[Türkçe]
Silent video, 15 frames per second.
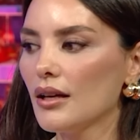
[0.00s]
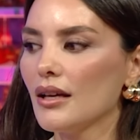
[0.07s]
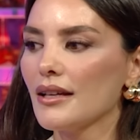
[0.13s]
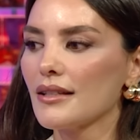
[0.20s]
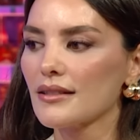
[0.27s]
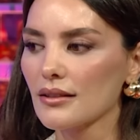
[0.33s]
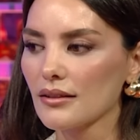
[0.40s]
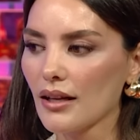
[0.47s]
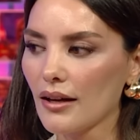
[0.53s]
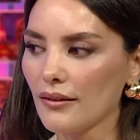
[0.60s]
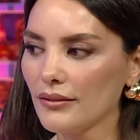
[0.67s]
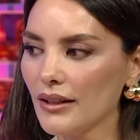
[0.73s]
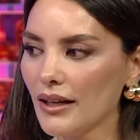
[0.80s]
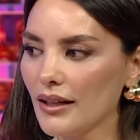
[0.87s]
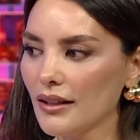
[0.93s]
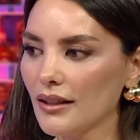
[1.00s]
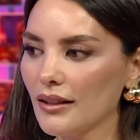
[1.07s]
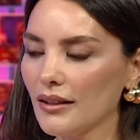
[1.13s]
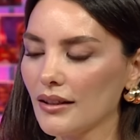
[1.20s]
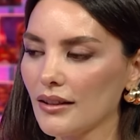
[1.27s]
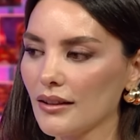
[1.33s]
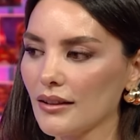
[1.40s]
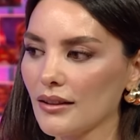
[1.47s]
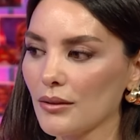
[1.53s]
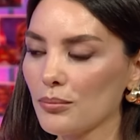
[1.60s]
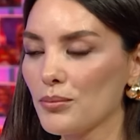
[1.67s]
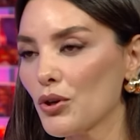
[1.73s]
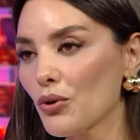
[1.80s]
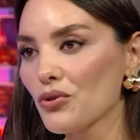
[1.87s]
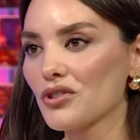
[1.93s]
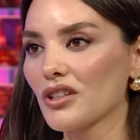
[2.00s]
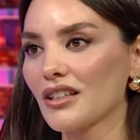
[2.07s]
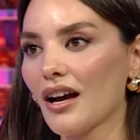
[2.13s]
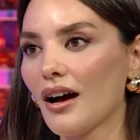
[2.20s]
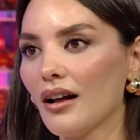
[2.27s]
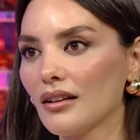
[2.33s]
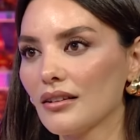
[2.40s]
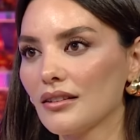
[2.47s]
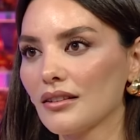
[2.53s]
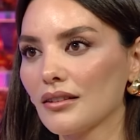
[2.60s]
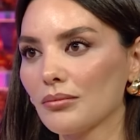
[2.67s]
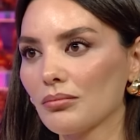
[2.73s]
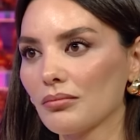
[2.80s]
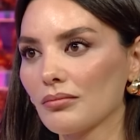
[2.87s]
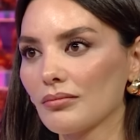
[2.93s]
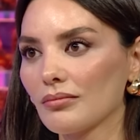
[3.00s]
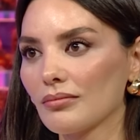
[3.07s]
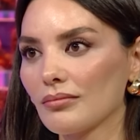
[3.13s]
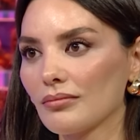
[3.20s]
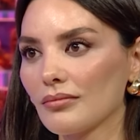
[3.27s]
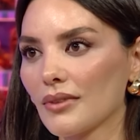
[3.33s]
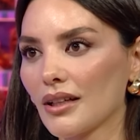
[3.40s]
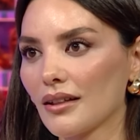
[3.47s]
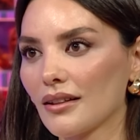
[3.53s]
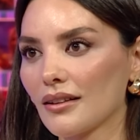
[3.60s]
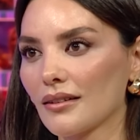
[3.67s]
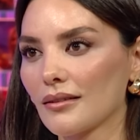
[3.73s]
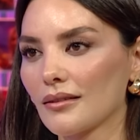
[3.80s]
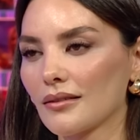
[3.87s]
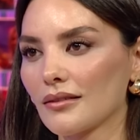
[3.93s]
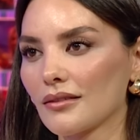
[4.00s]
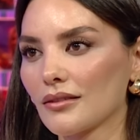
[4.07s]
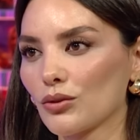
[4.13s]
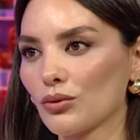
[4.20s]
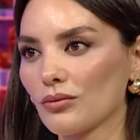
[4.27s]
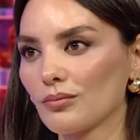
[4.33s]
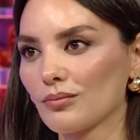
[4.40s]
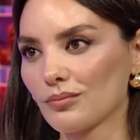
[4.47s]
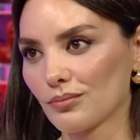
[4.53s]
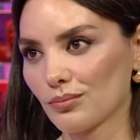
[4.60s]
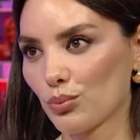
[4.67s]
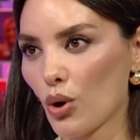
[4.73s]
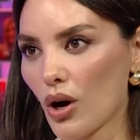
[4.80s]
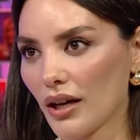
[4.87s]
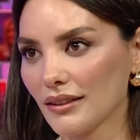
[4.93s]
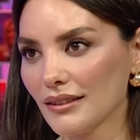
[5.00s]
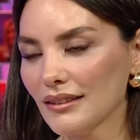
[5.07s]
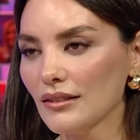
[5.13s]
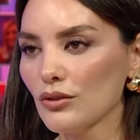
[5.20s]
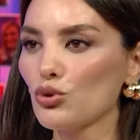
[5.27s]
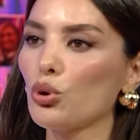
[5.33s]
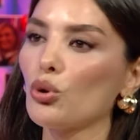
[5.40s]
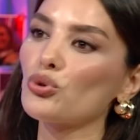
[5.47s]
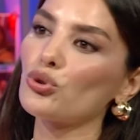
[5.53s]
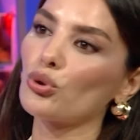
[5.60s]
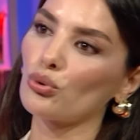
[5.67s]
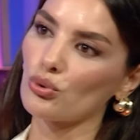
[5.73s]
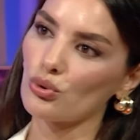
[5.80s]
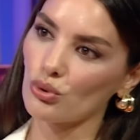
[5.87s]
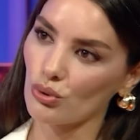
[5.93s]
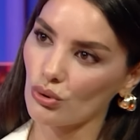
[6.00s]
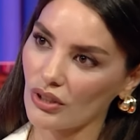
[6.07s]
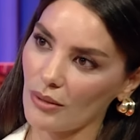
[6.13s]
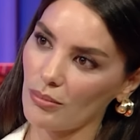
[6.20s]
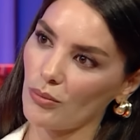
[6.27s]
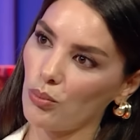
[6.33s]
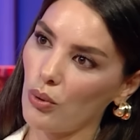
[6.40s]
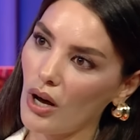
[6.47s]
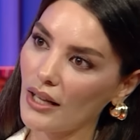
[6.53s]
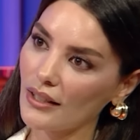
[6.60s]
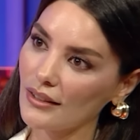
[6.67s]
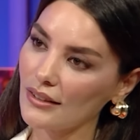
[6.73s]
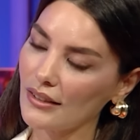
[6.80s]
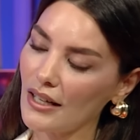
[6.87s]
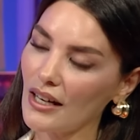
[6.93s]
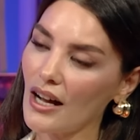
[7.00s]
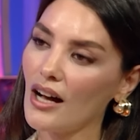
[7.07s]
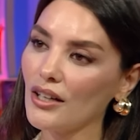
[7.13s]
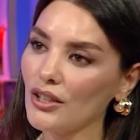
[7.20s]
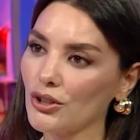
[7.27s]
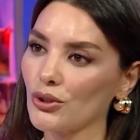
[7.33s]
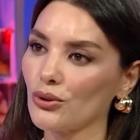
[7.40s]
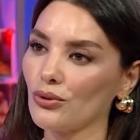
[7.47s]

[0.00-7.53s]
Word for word: Sınavda e, bir önceki aldığım e, puanı. puanın çok çok üstünde bir puan alarak Ankara